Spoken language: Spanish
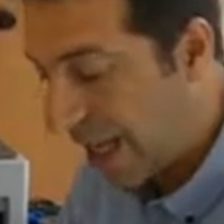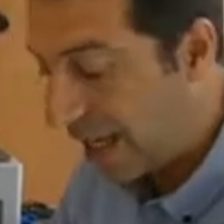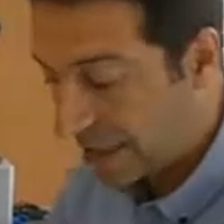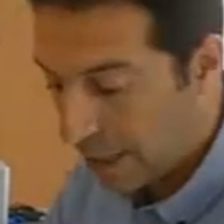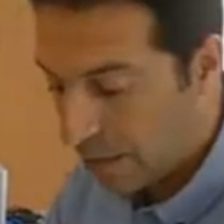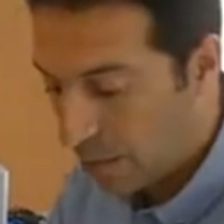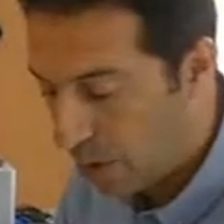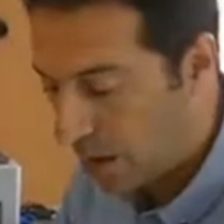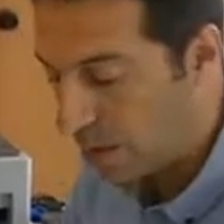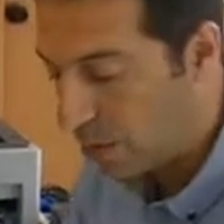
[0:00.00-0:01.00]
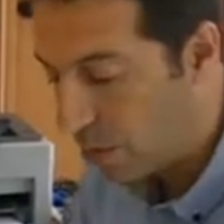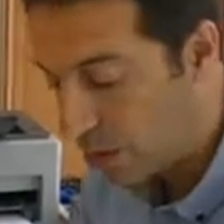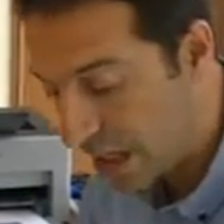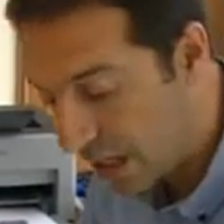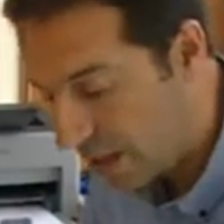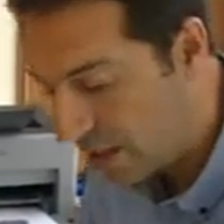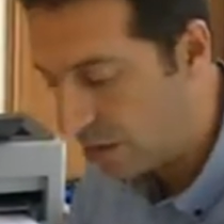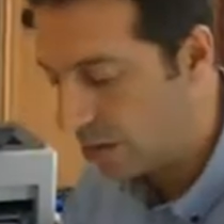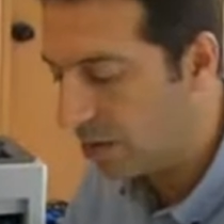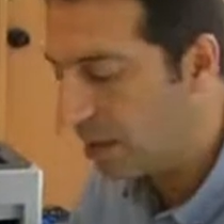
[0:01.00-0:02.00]
Estaba, pues, como se ha
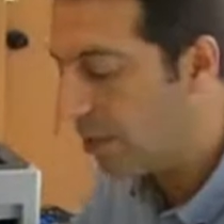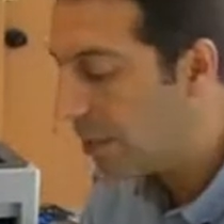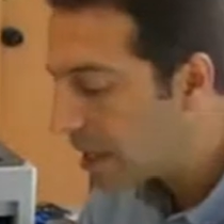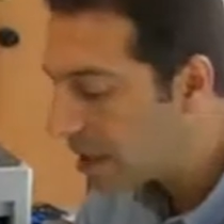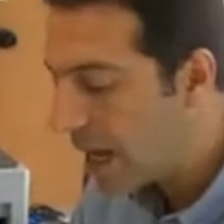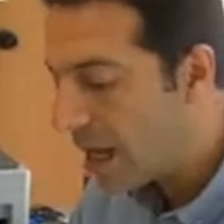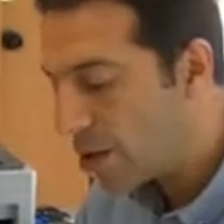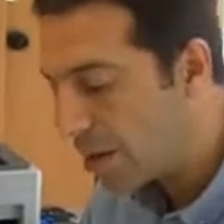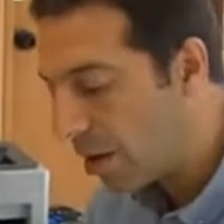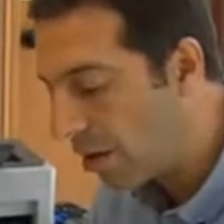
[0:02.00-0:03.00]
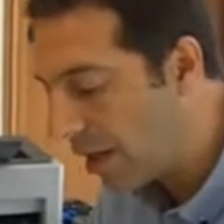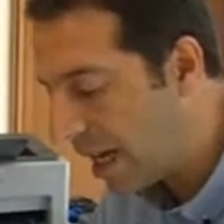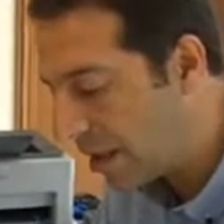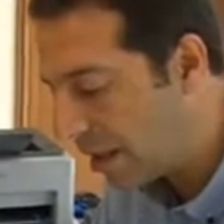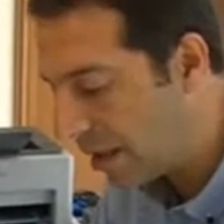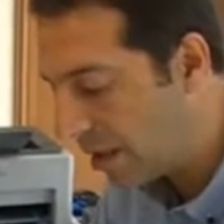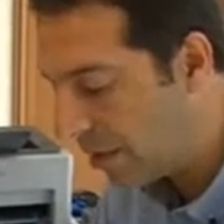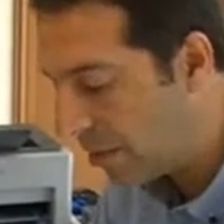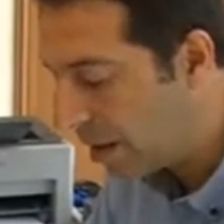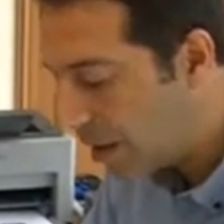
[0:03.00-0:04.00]
dicho, de pies sobre Rocinante,
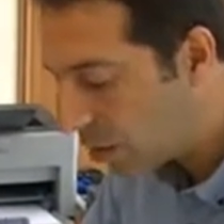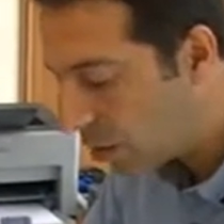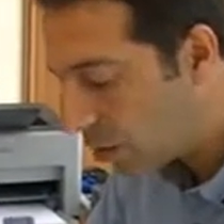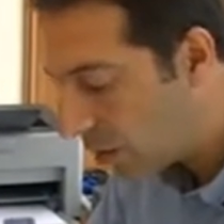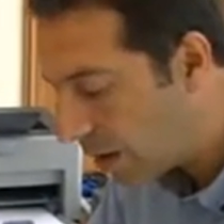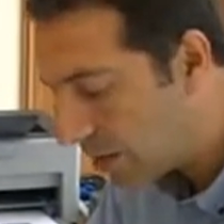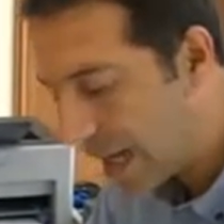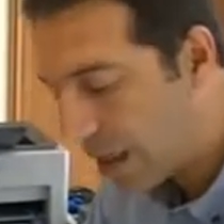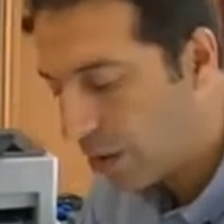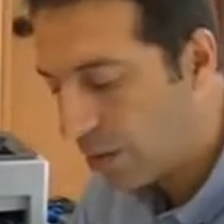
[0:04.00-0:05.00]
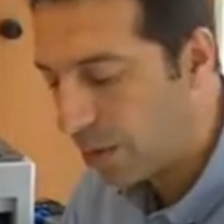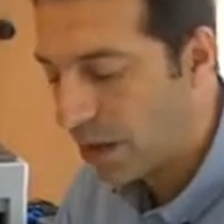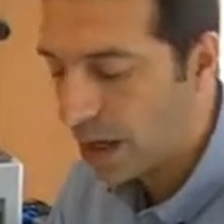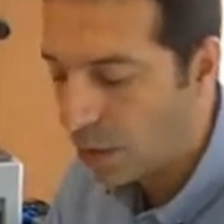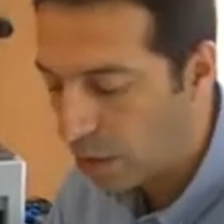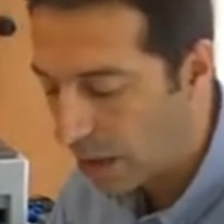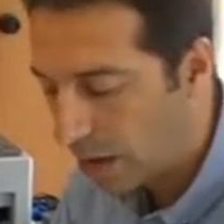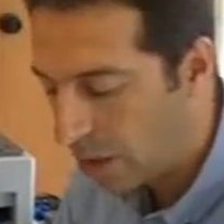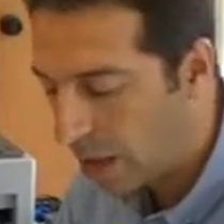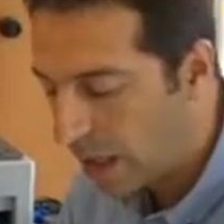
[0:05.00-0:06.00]
metido todo el brazo por el
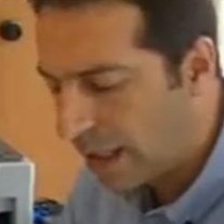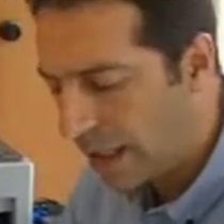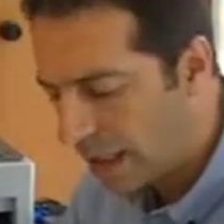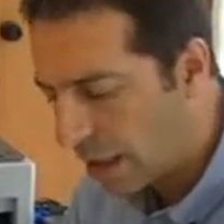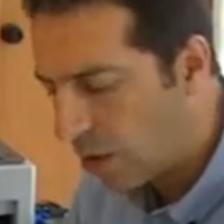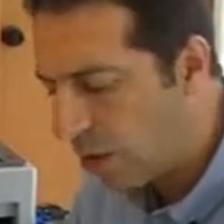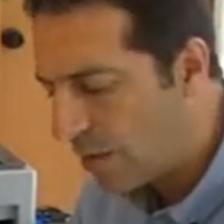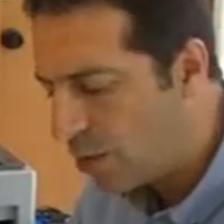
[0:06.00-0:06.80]
agujero y atado de la